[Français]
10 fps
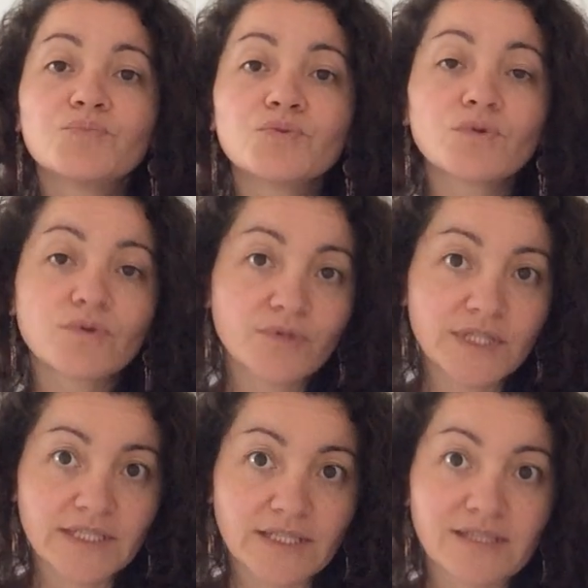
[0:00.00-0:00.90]
pour le
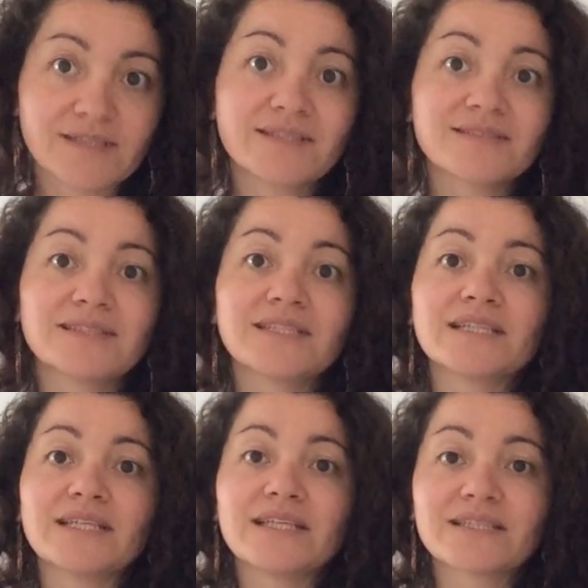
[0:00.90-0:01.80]
lire. Ça
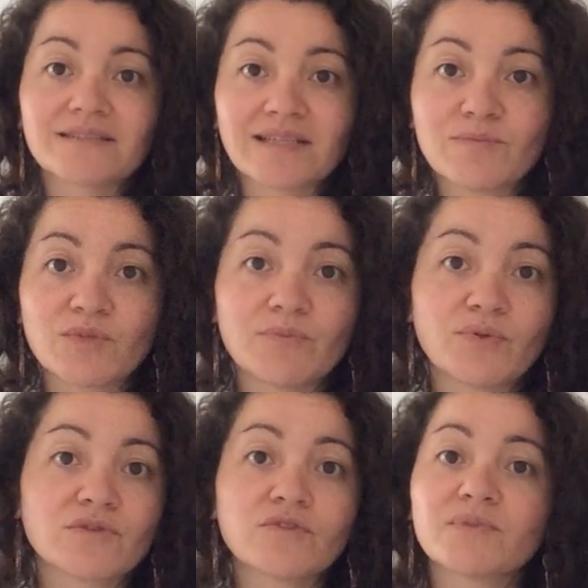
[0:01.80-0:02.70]
c'est extrêmement
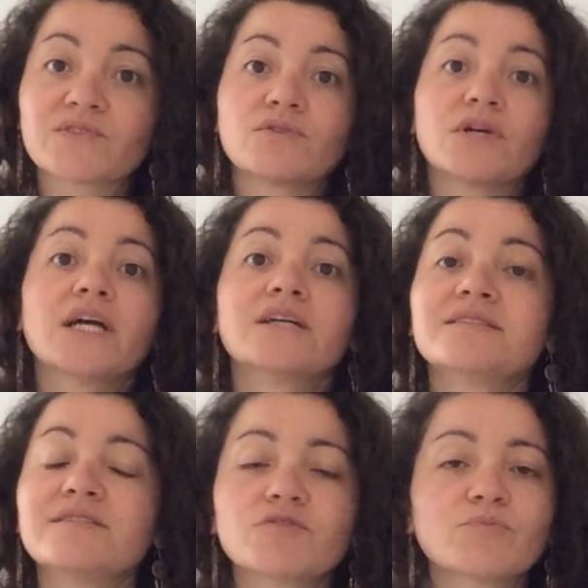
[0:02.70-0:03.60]
important parce que
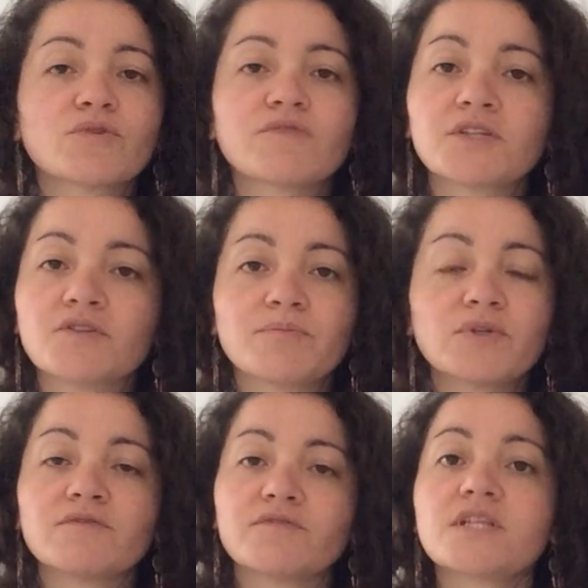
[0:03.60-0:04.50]
si votre profil donne
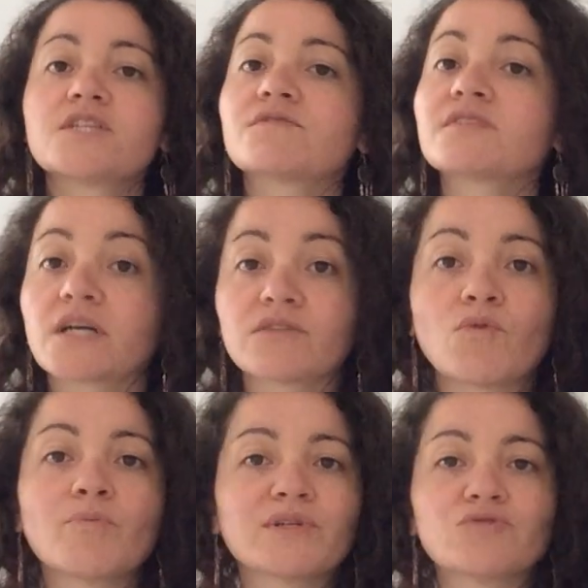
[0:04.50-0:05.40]
pas envie, les gens
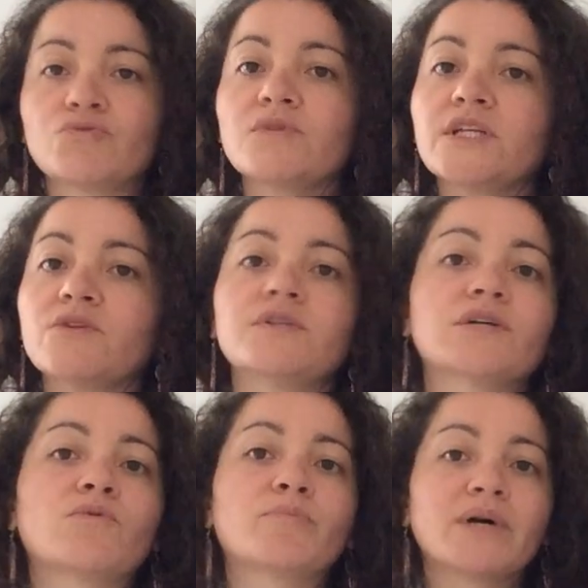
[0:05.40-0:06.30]
s'arrêteront pas dessus, ils le
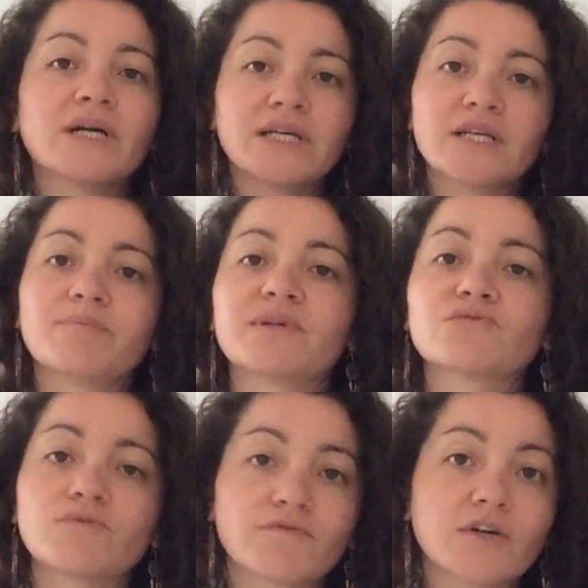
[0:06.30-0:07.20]
liront pas et ils
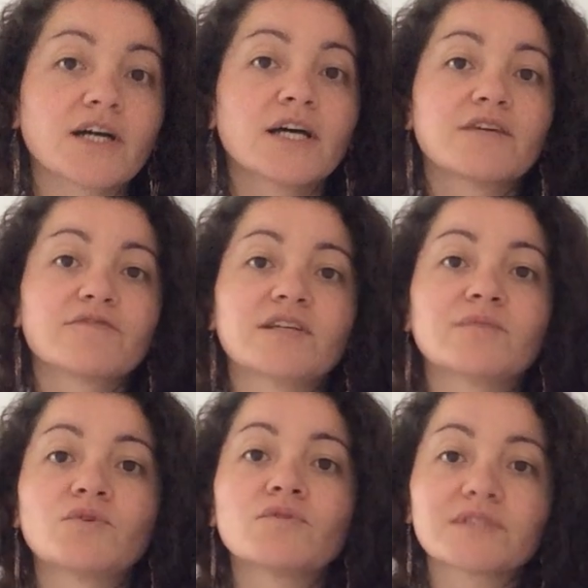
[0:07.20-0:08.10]
passeront voir
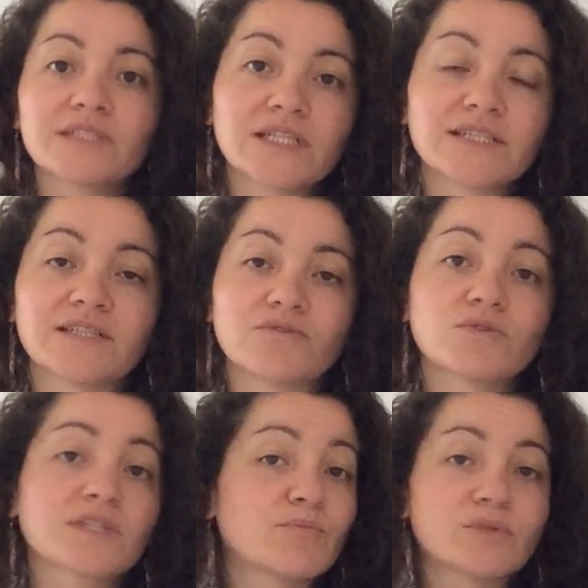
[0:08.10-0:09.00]
finalement quelqu'un
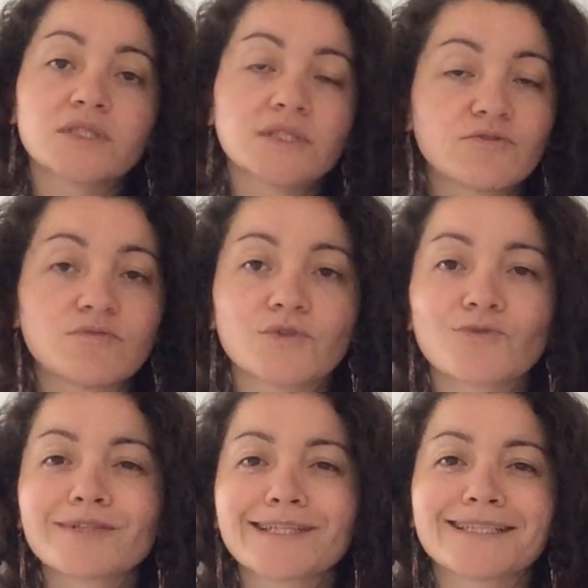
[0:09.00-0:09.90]
d'autre et peut-être qu'ils
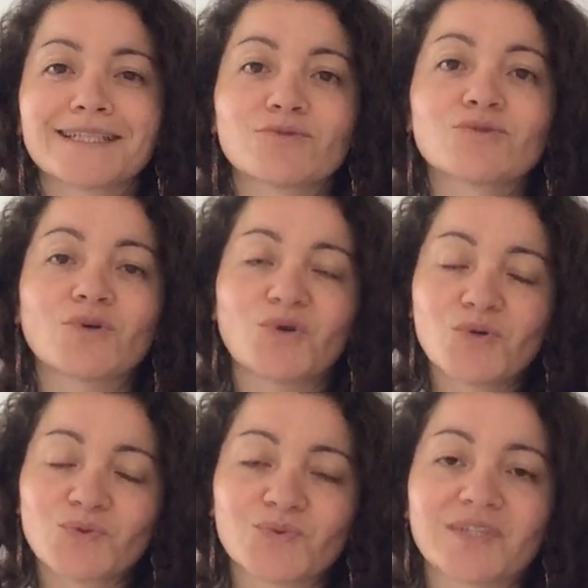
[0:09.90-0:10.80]
demanderont quelqu'un d'autre
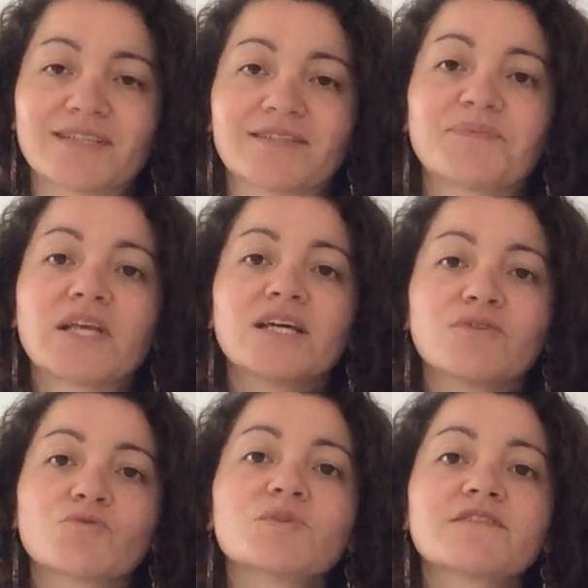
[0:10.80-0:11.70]
en contact.
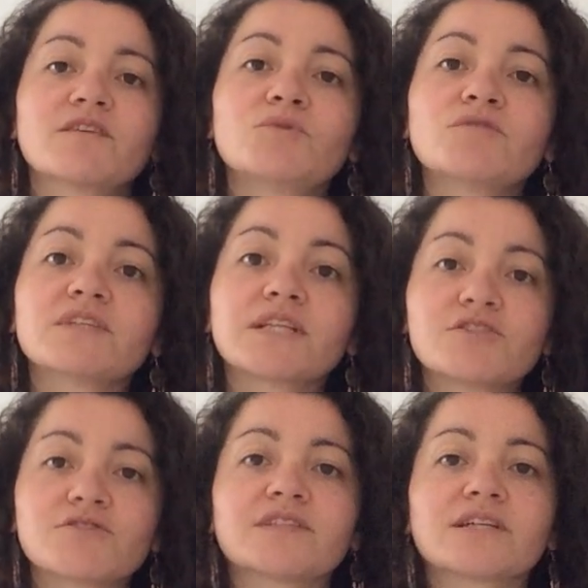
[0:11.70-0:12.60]
Donc moi j'ai vraiment envie que les
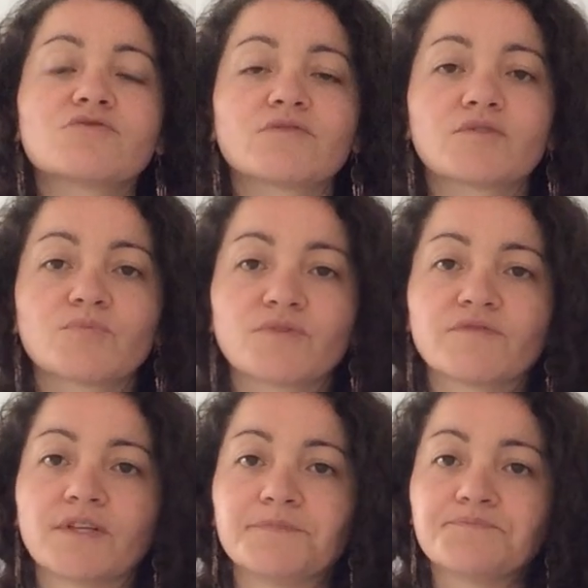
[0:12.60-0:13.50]
gens s'arrêtent sur votre
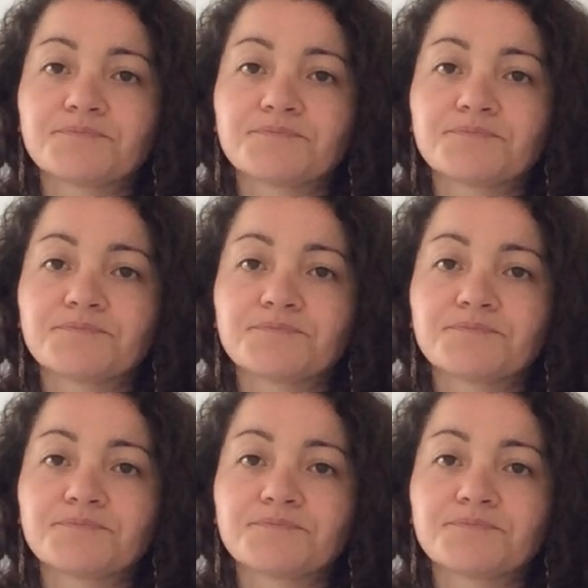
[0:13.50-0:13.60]
profil.